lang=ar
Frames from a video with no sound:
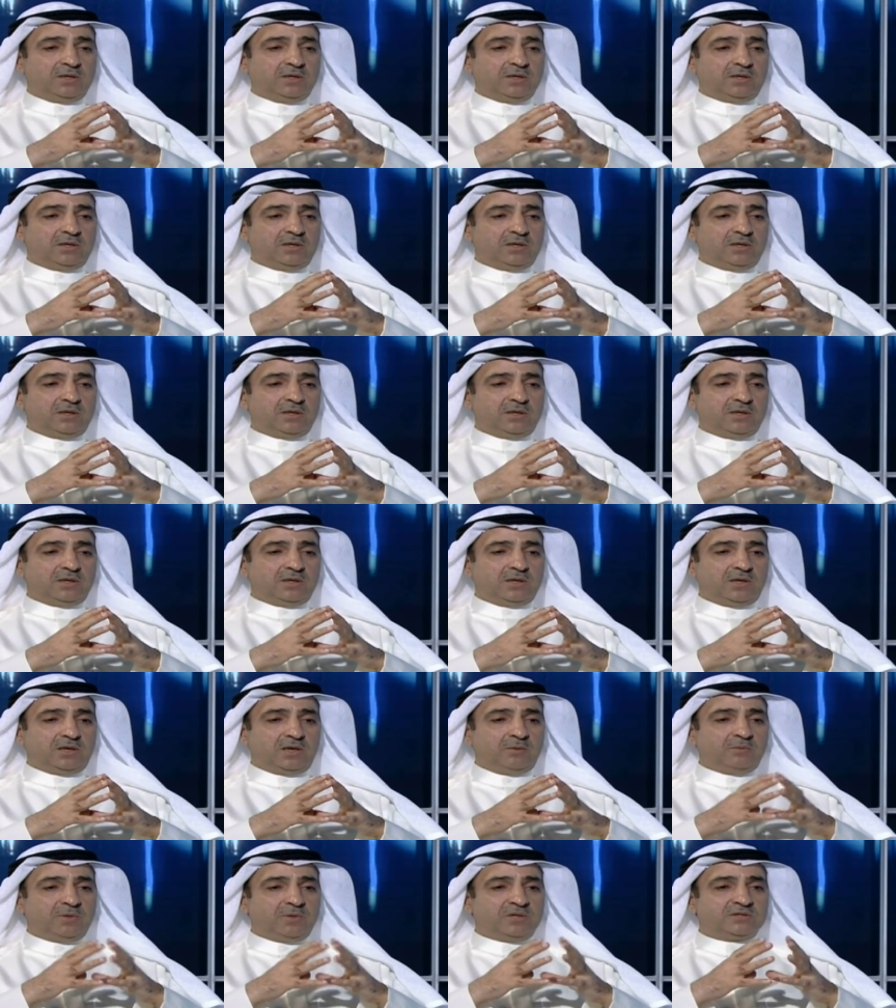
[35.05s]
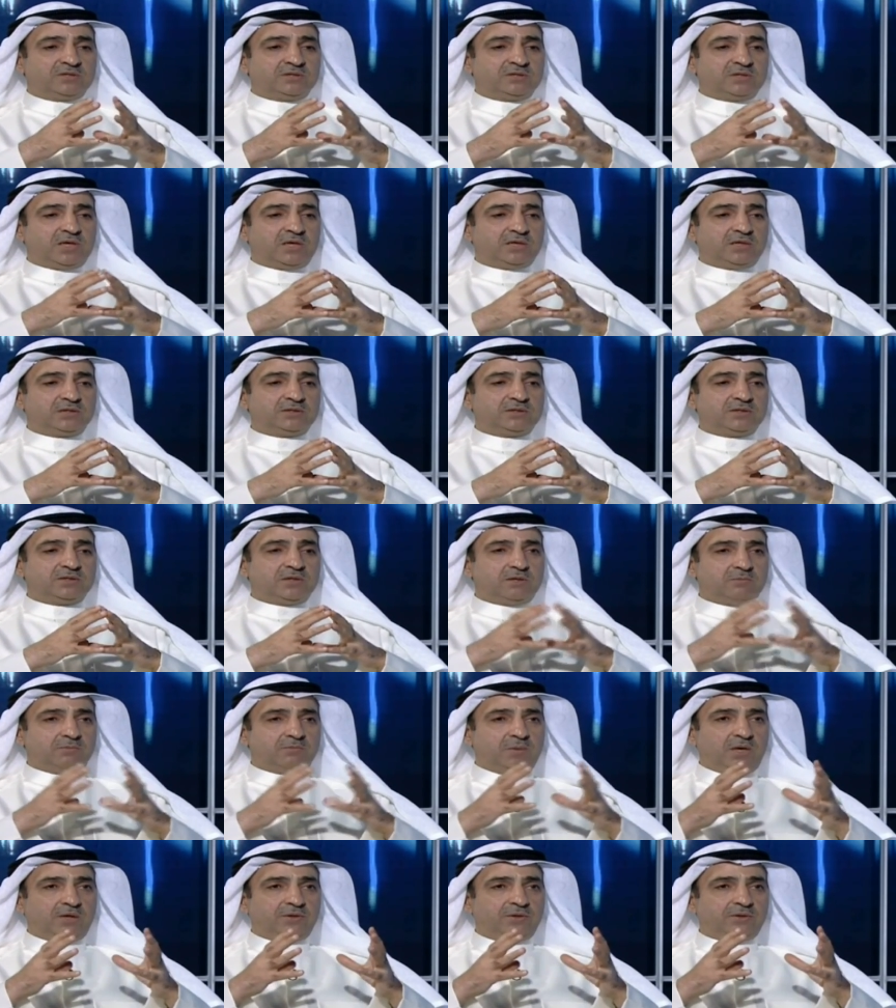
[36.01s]
آه، العمل السياسي
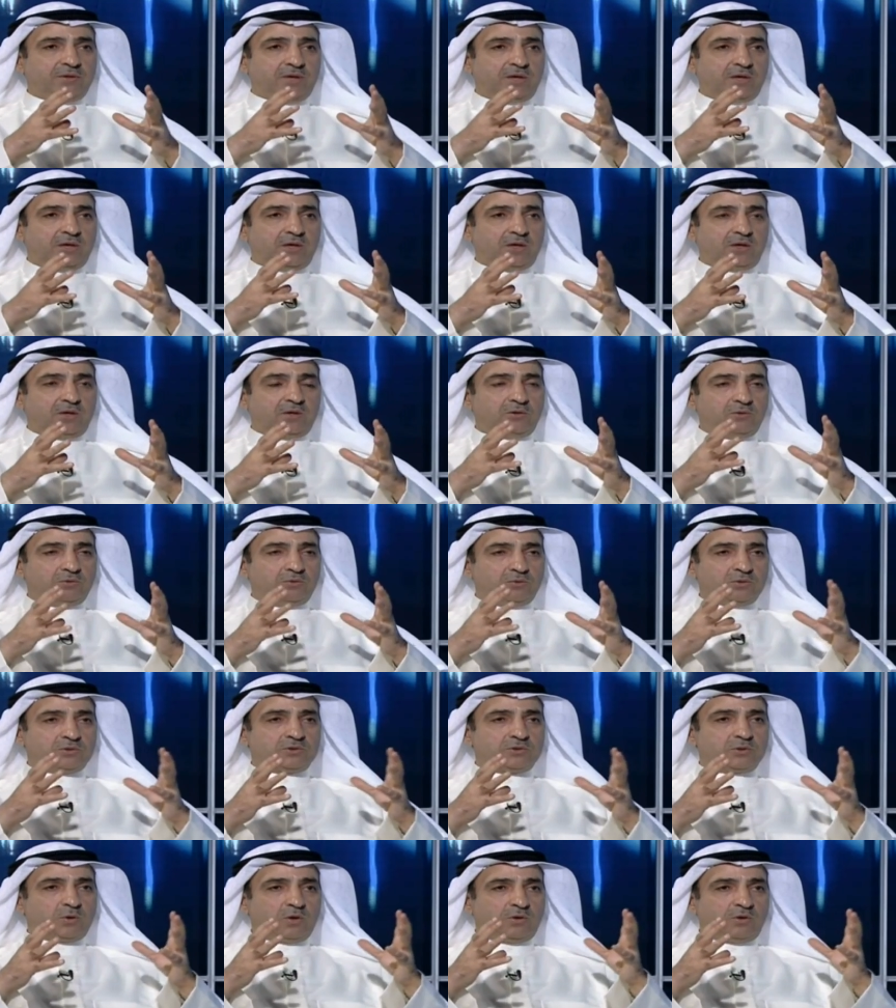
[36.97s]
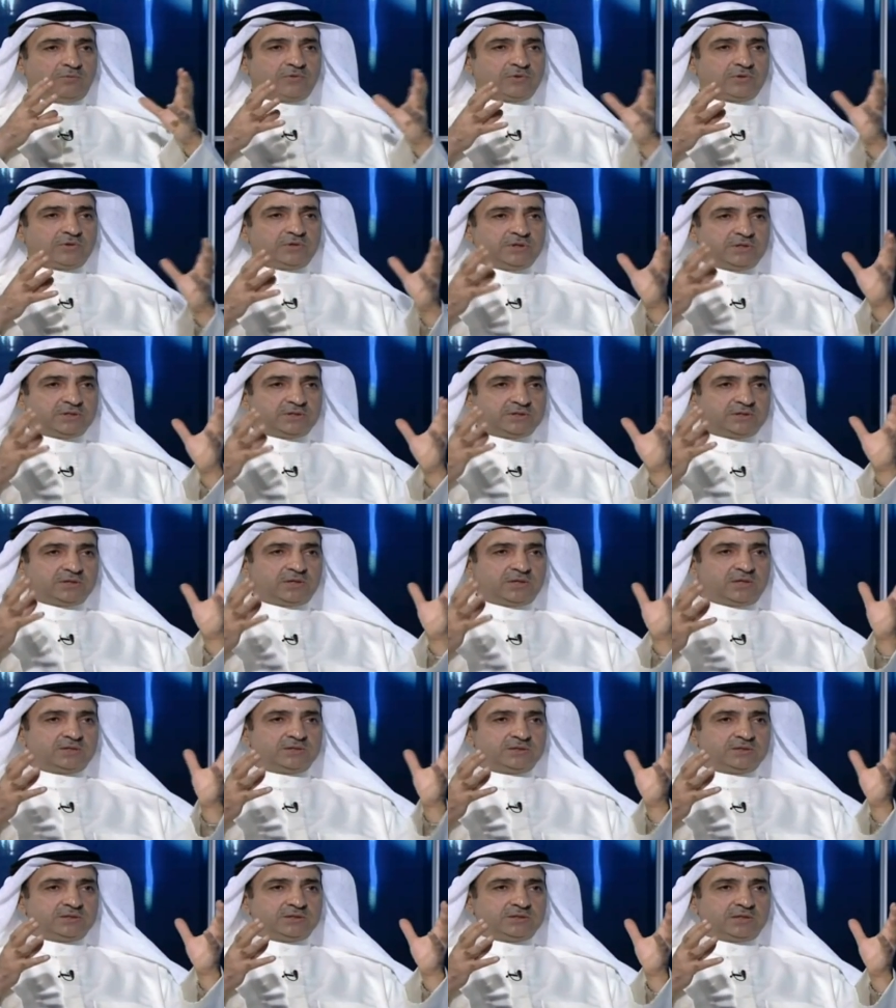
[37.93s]
البحث على حلول توافقية
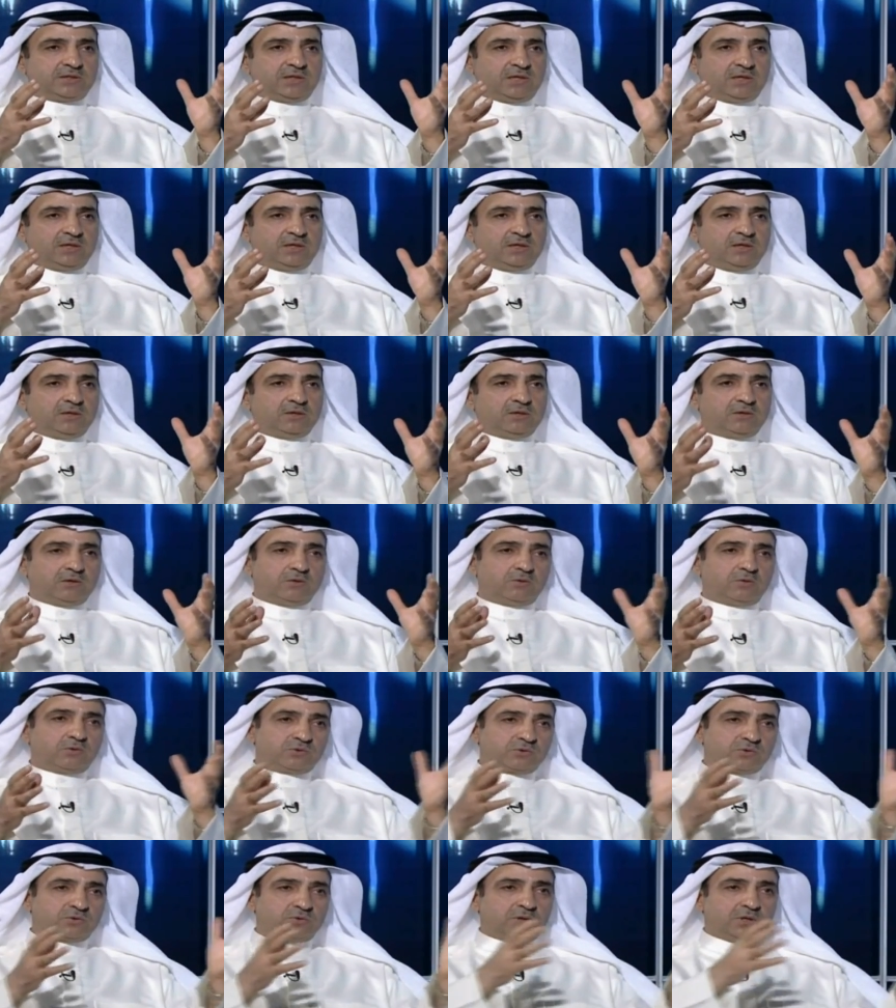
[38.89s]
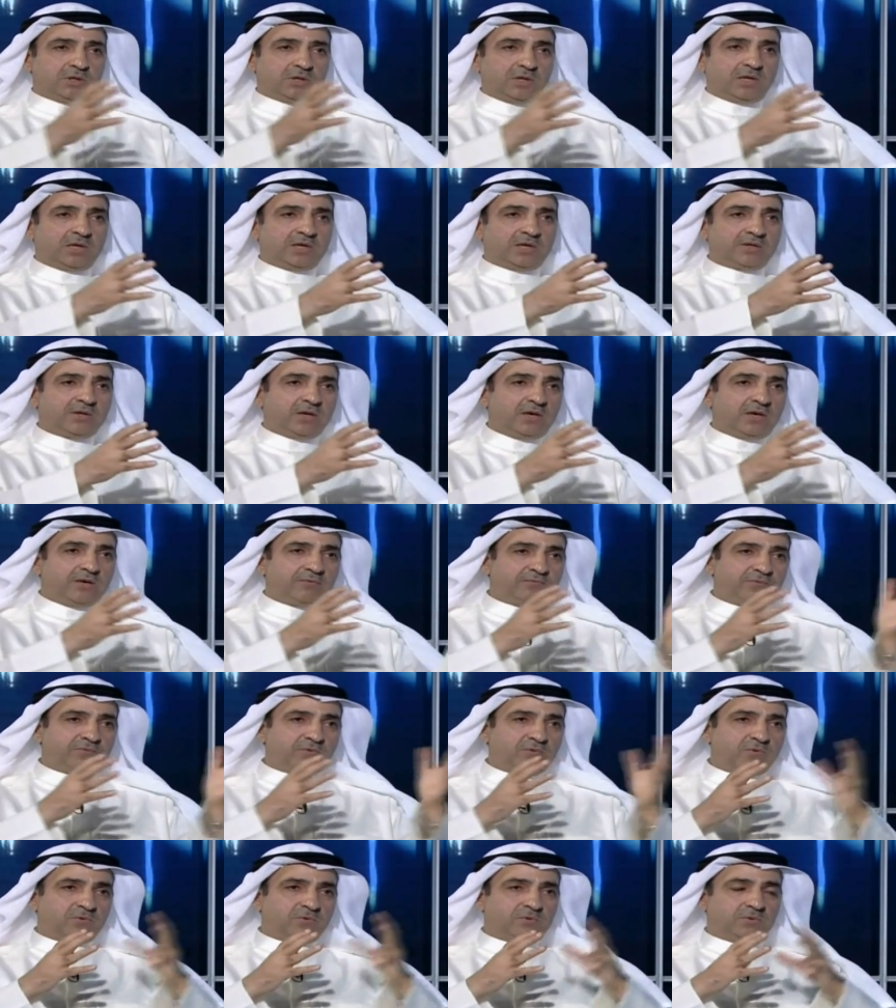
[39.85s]
سياسية للوصول إلى
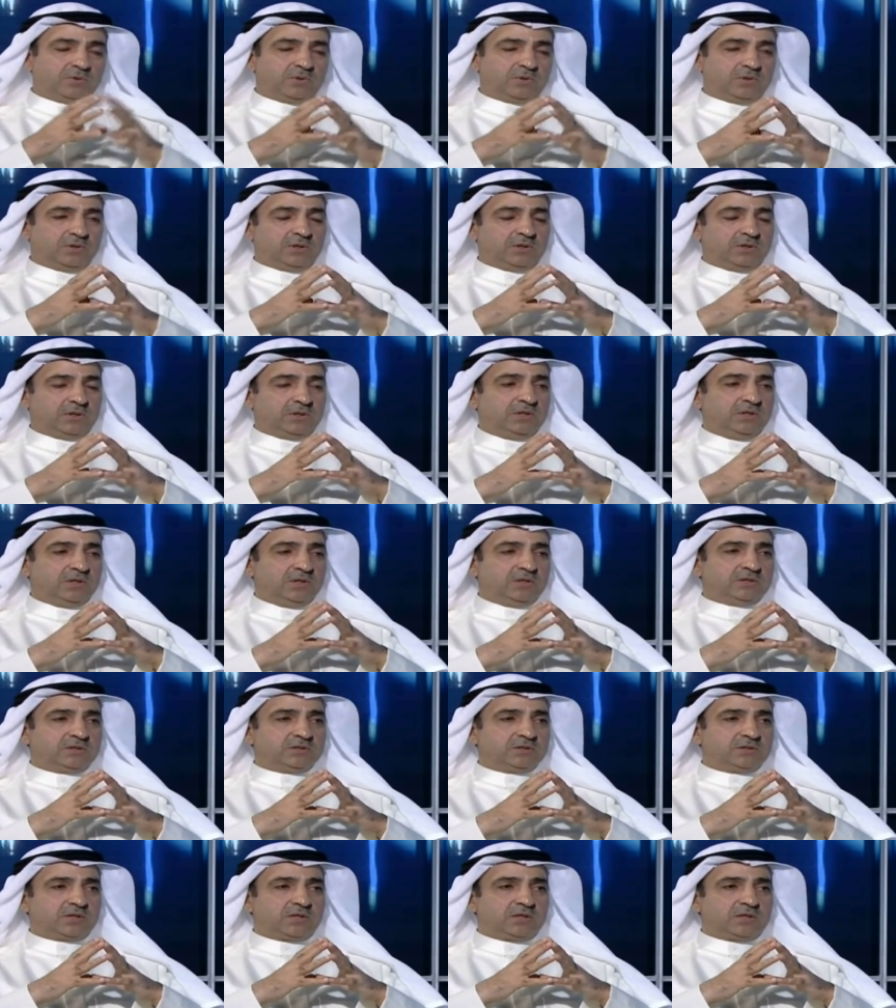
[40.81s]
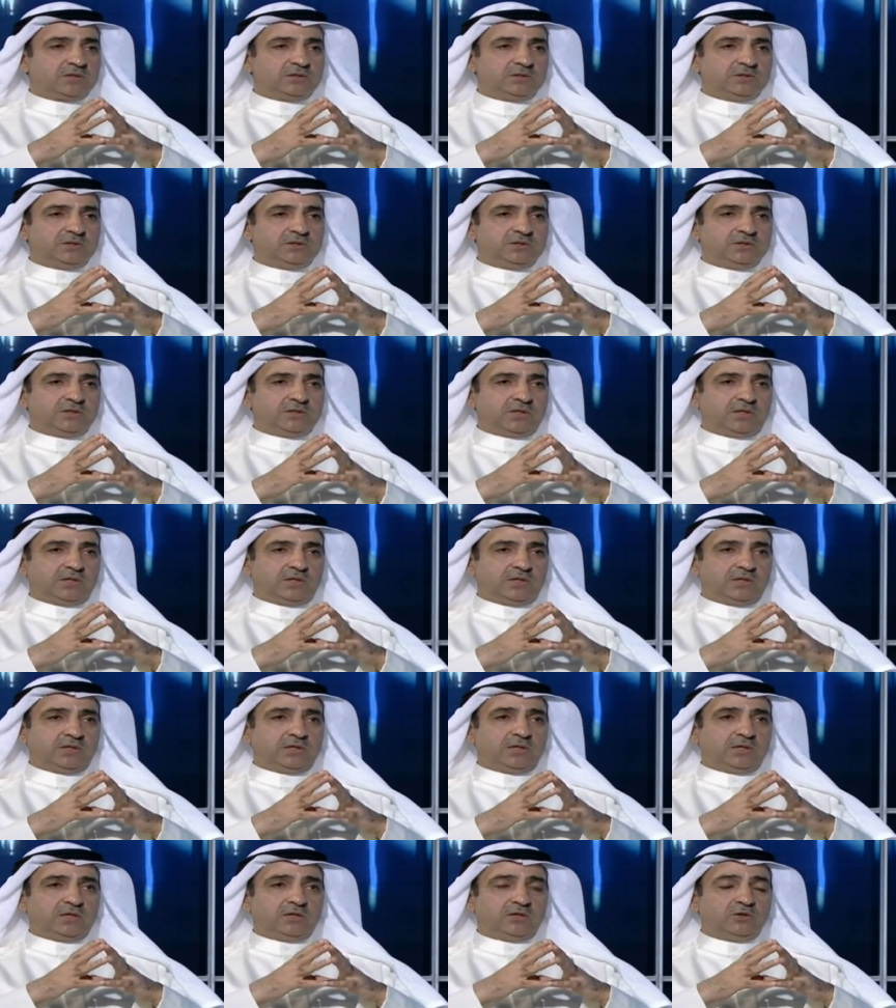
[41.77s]
أهداف آه، استراتيجية
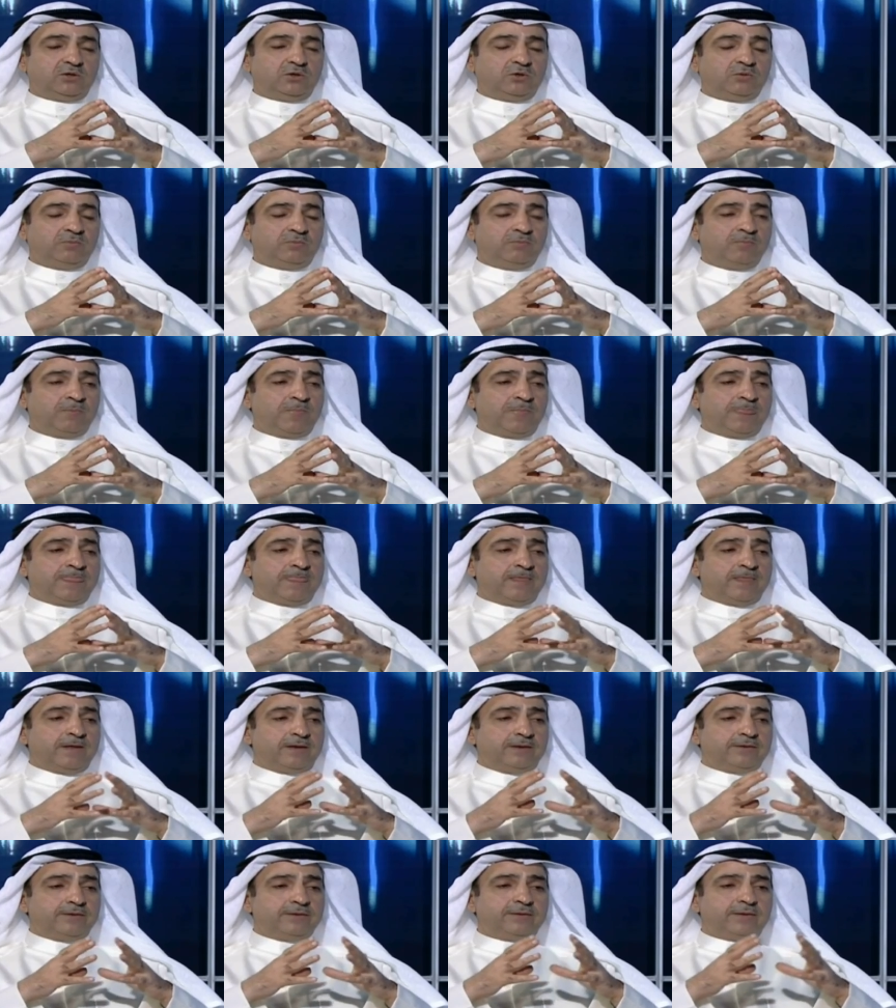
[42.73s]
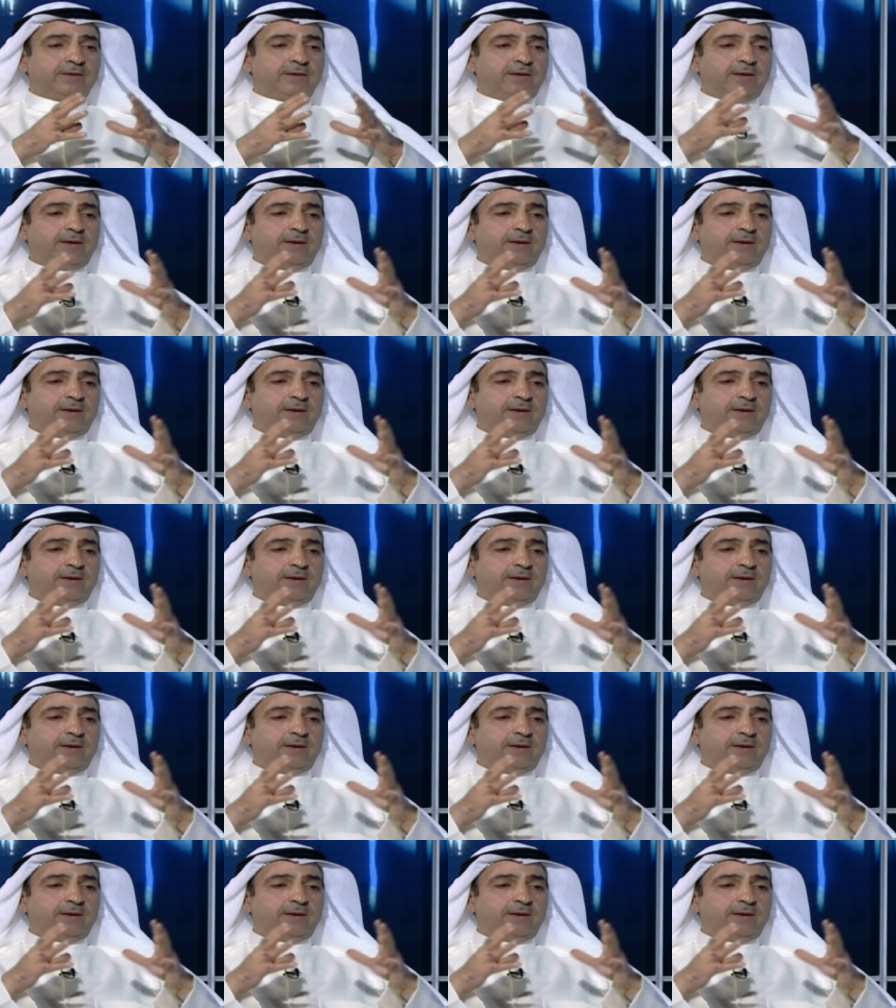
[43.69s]
يعني اليوم أنت